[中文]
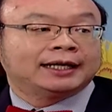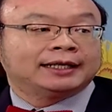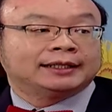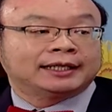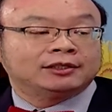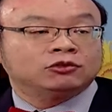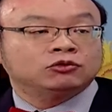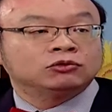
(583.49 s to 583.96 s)

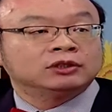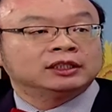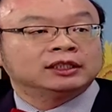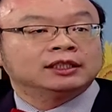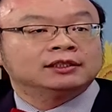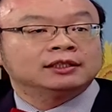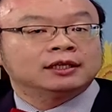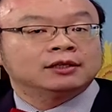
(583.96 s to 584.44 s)
但是如果你
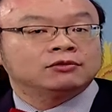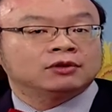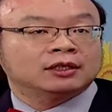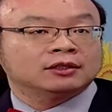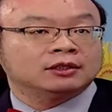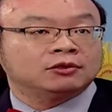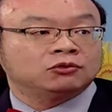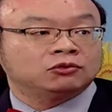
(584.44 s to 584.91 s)
的症
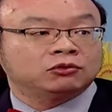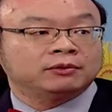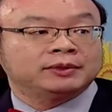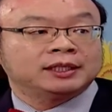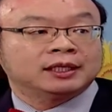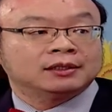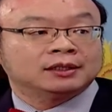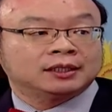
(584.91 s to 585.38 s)
状是属于比
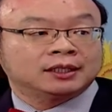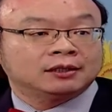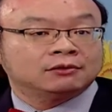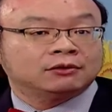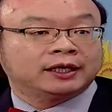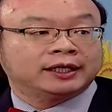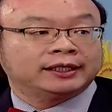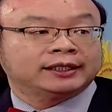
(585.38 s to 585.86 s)
较轻
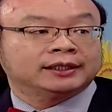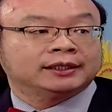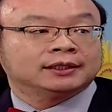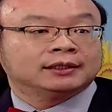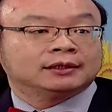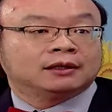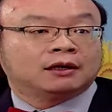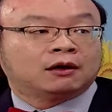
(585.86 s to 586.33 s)
微的，
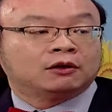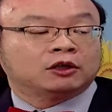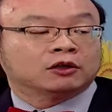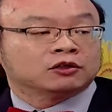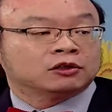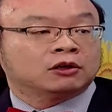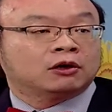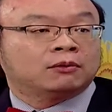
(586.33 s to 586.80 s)
哦，有
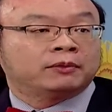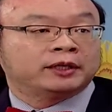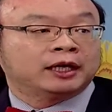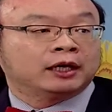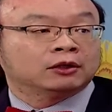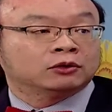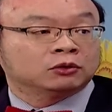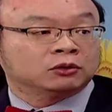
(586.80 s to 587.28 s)
时候我们
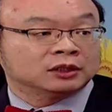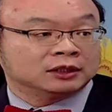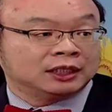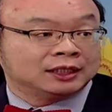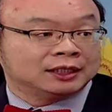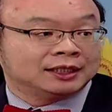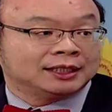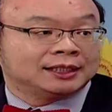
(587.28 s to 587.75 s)
要多
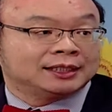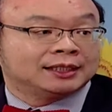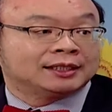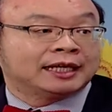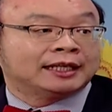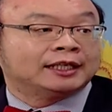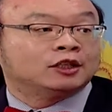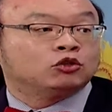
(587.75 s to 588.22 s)
测几次
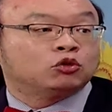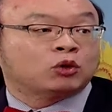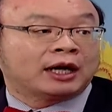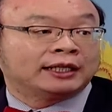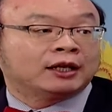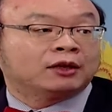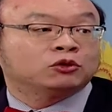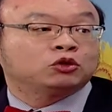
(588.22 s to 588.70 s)
才能
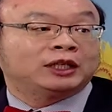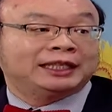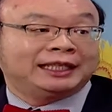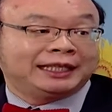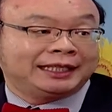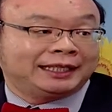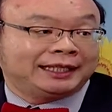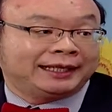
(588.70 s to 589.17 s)
抓到最
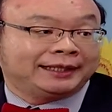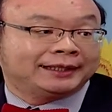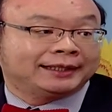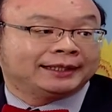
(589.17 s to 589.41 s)
低点，